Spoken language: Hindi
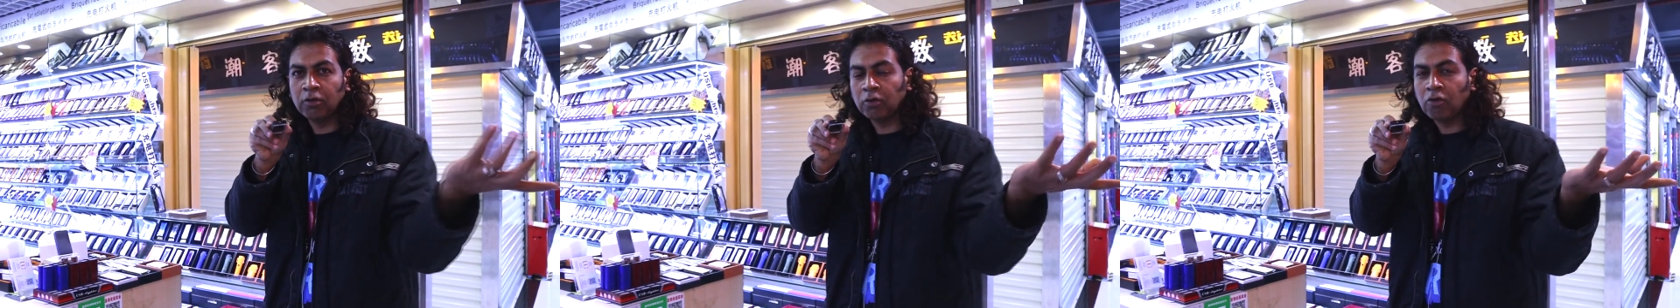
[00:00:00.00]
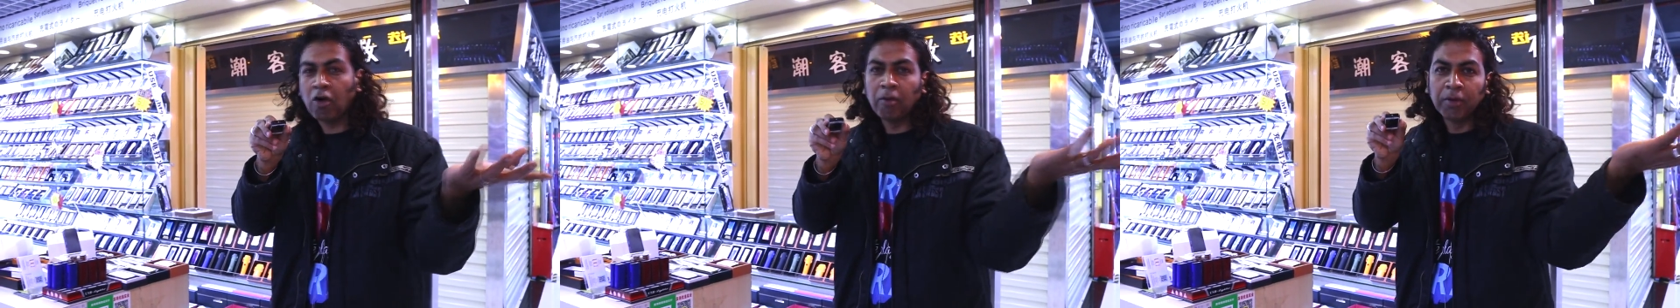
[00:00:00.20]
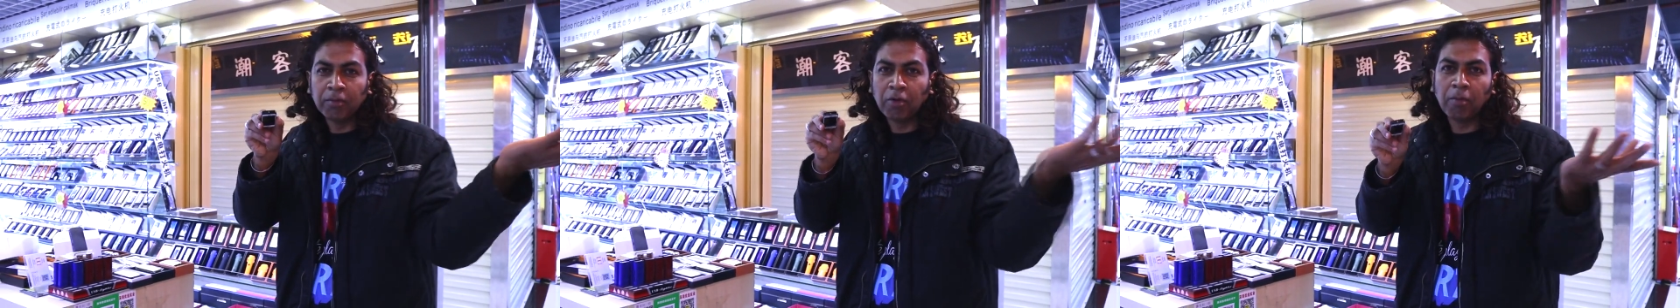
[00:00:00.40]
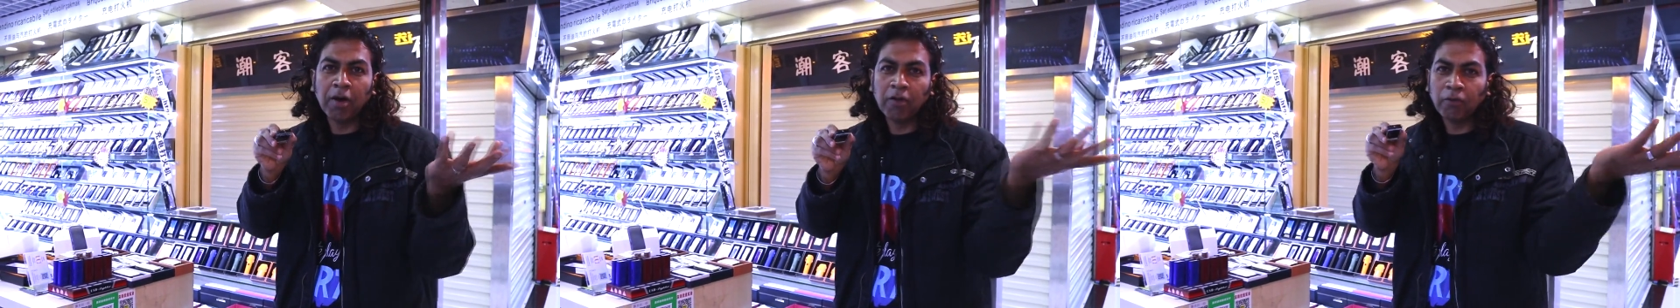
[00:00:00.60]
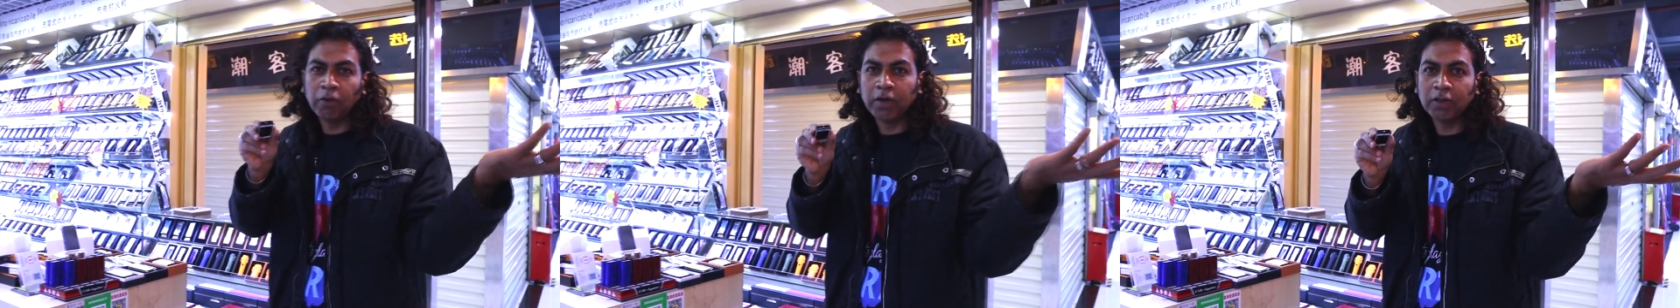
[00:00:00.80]
जो कॉमन
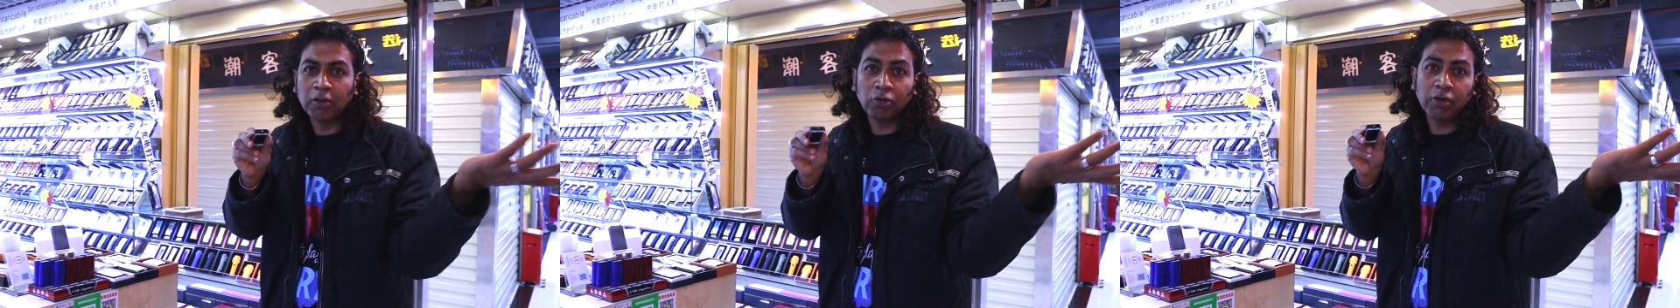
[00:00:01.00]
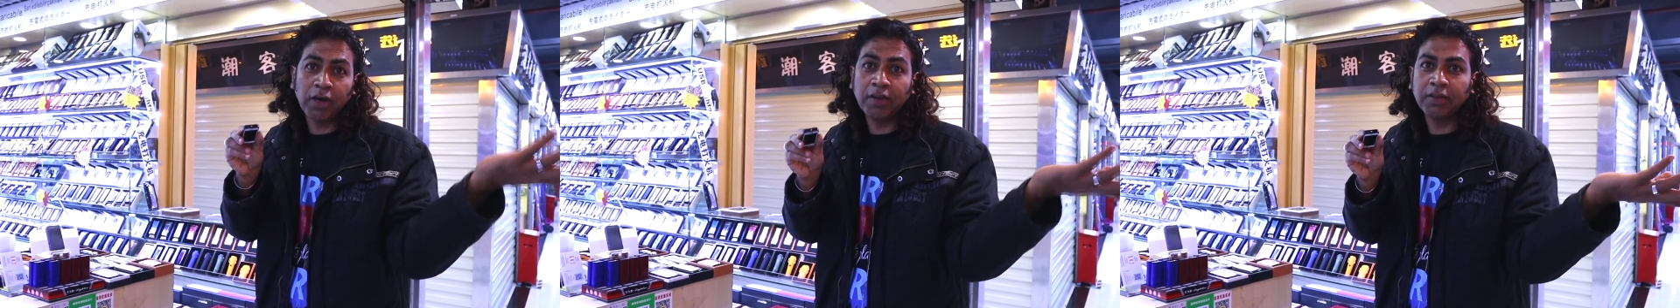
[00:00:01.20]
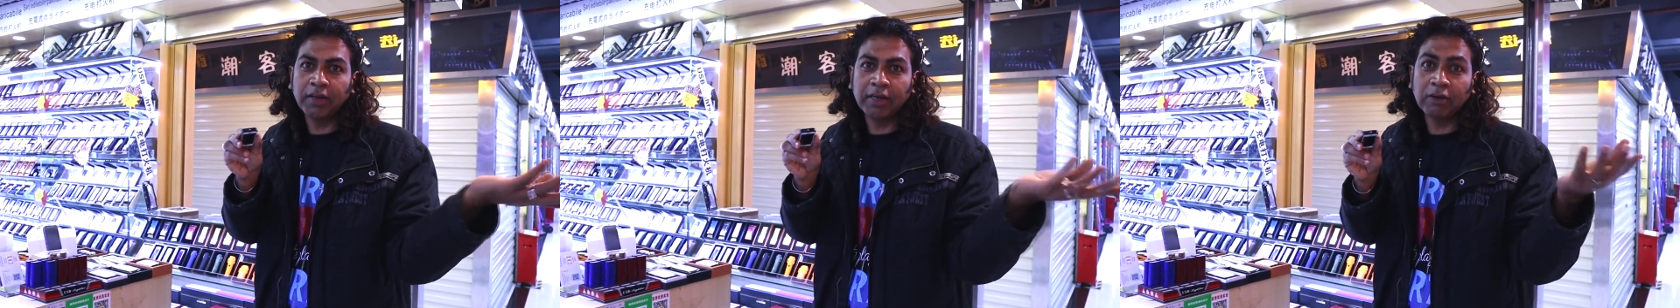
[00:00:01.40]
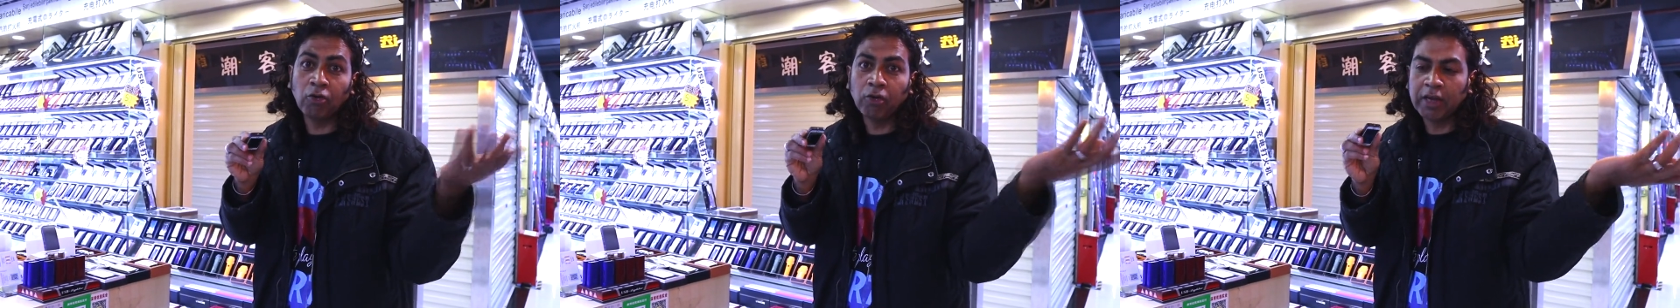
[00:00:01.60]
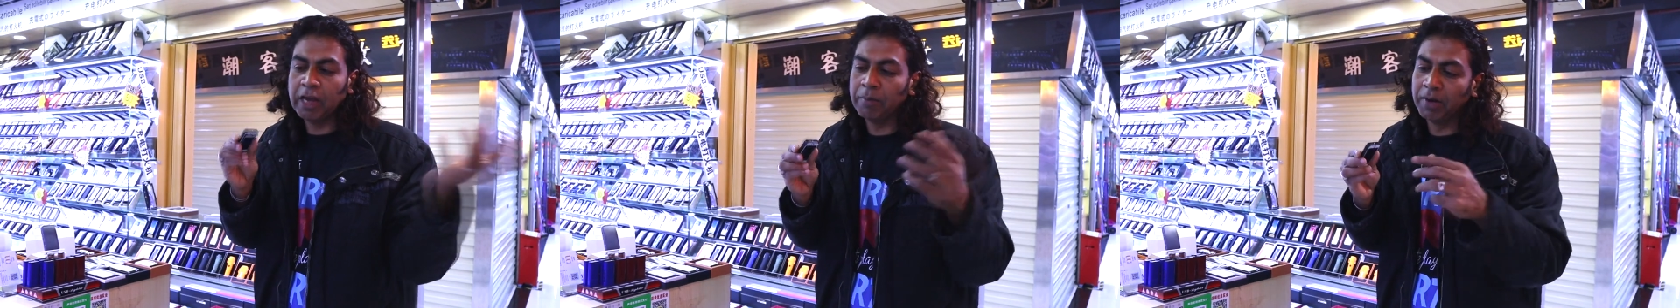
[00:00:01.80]
मोबाइल फ़ोन का जो चार्जर है
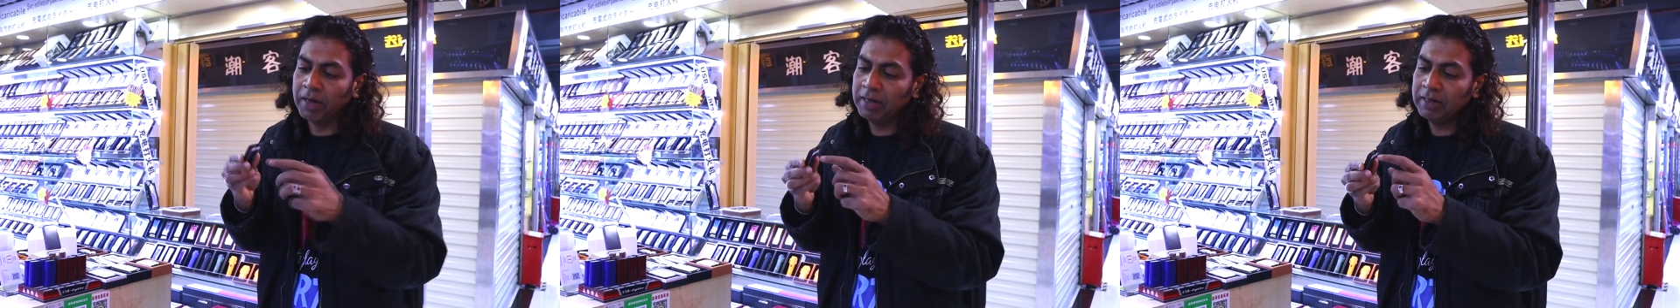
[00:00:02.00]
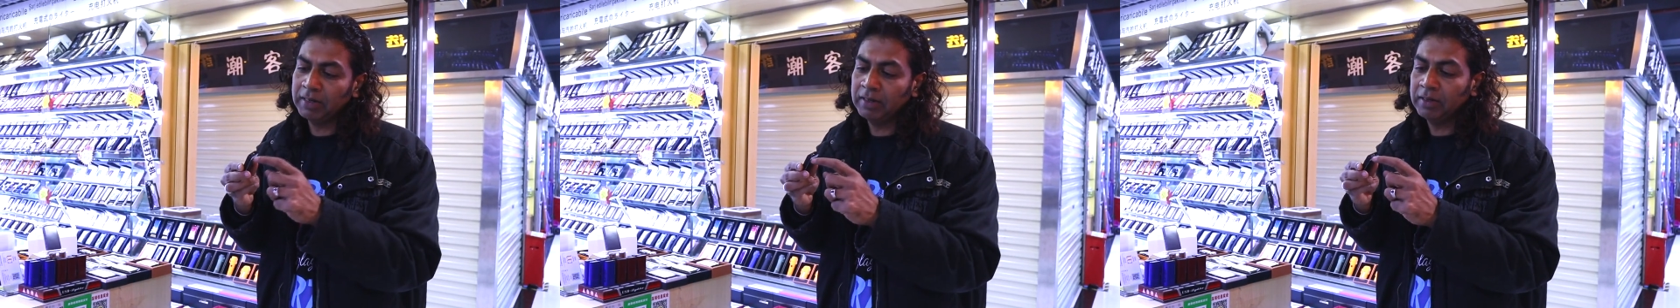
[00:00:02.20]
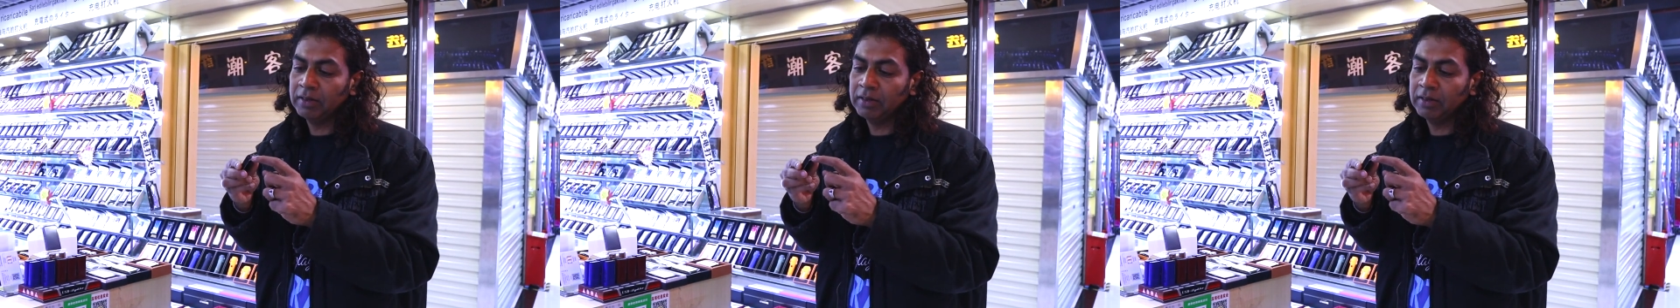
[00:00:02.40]
वो केबल है